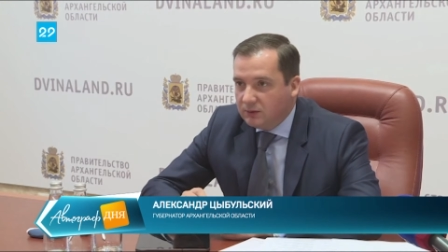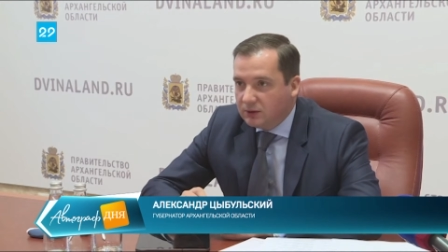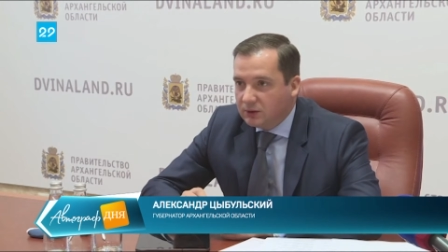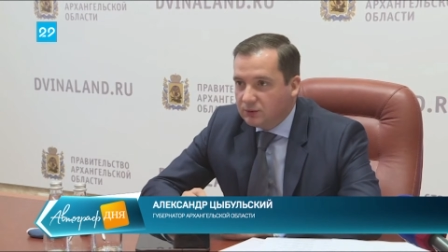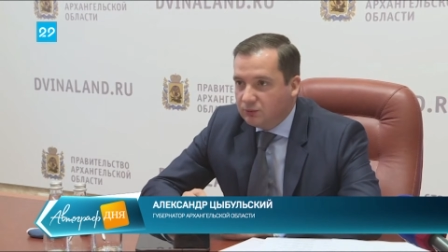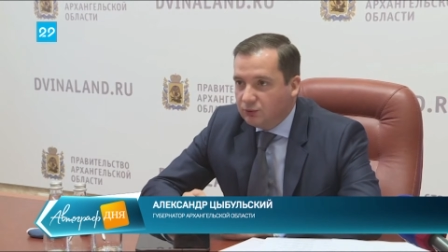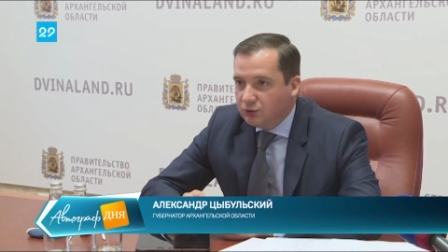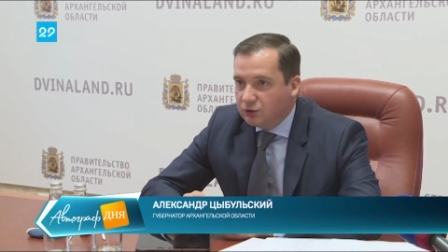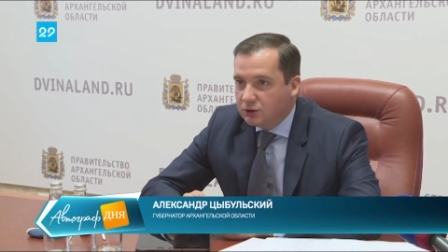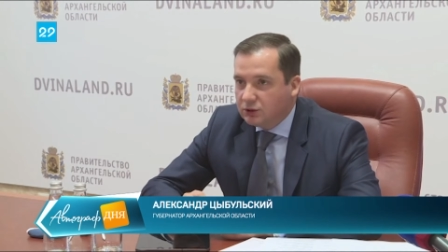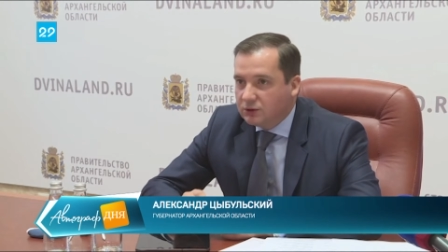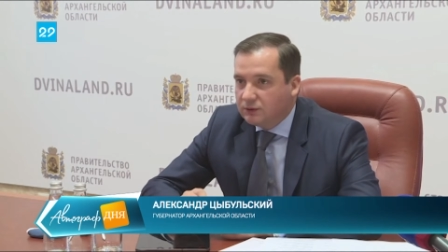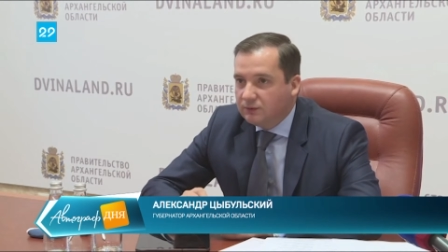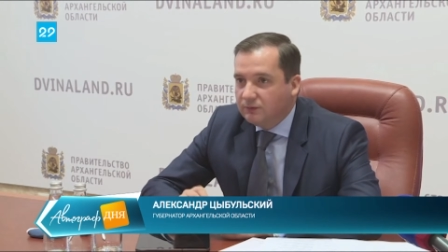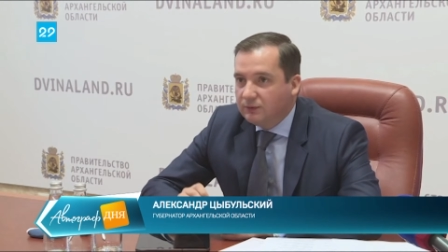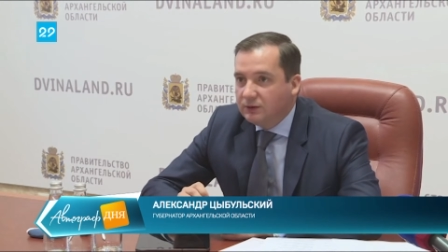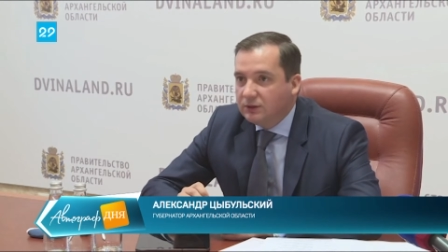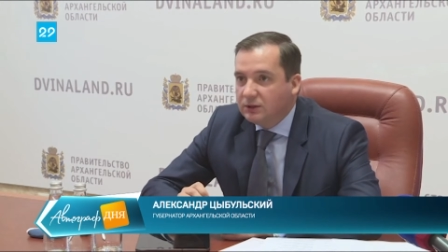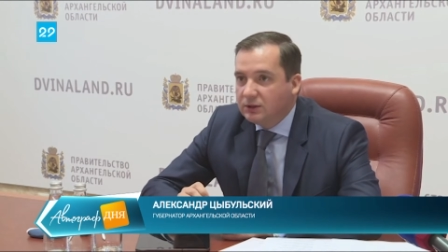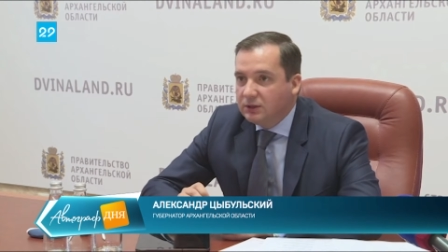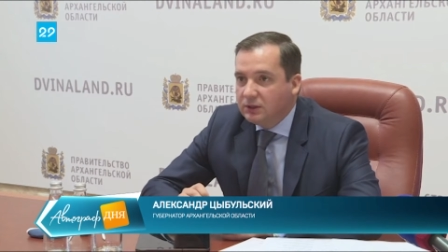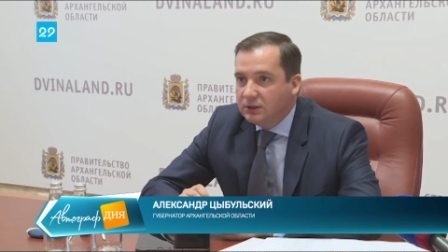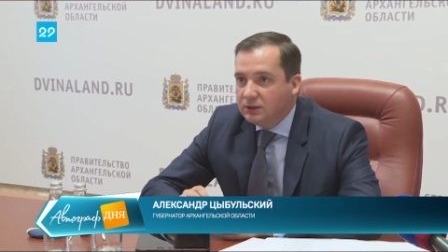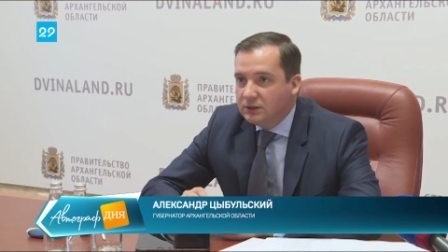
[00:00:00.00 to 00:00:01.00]
возможность
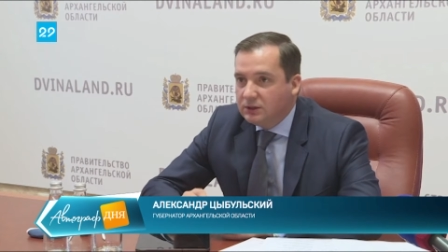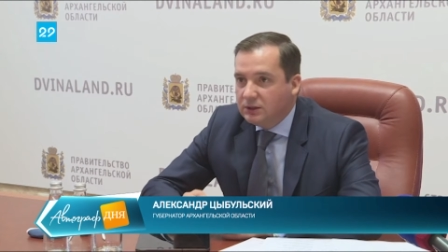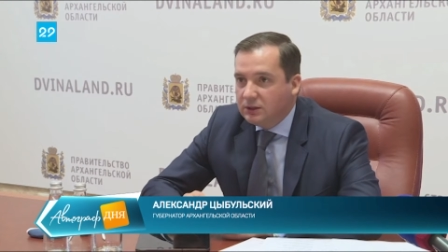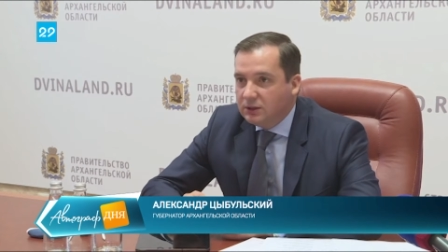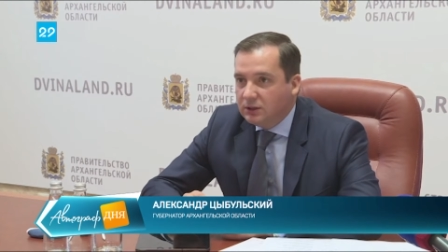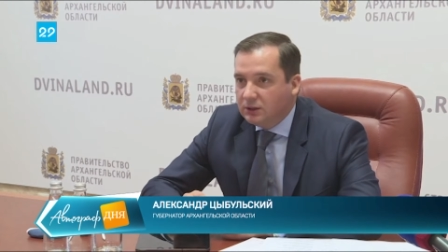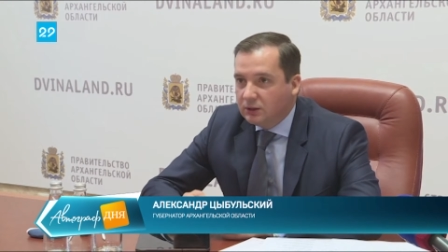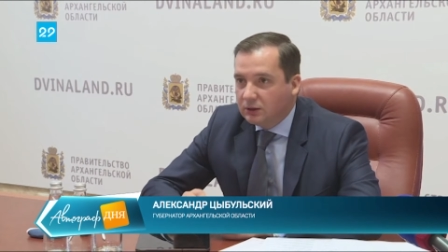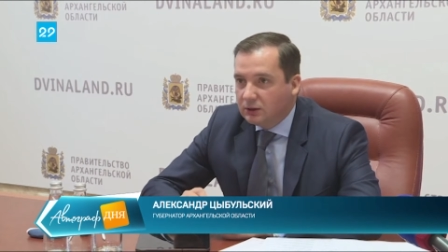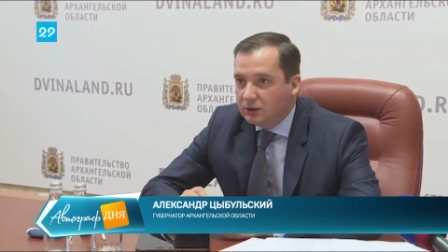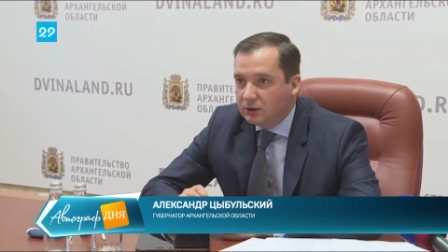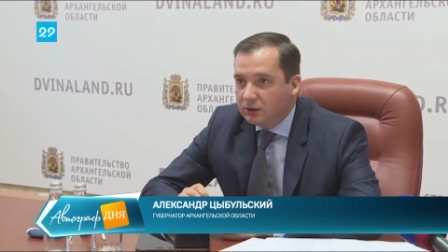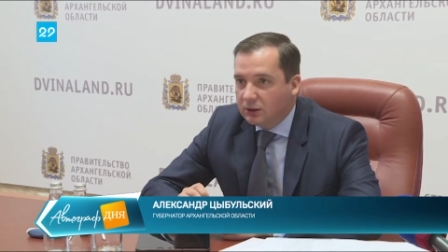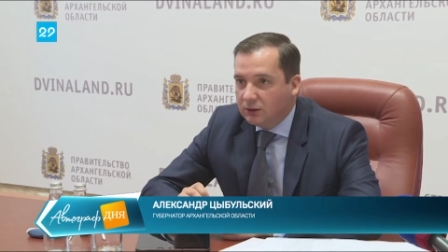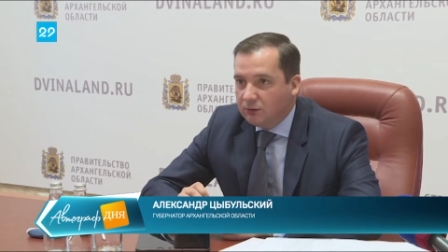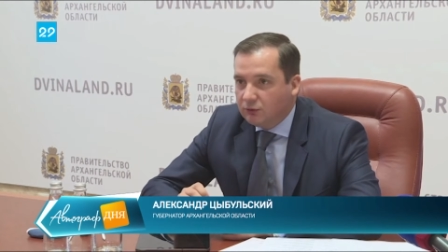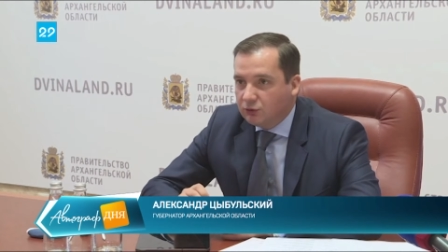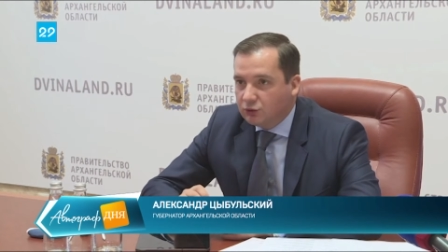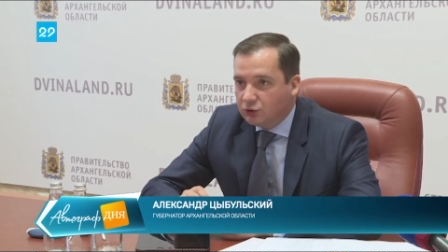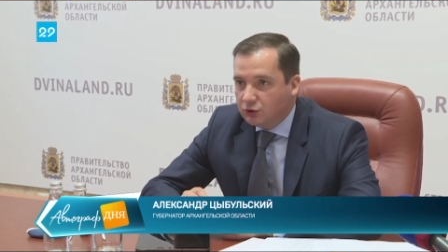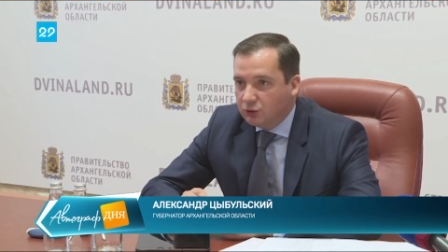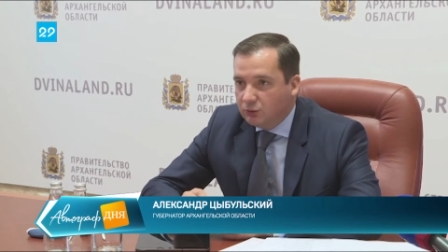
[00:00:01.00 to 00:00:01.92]
выделить денег для того,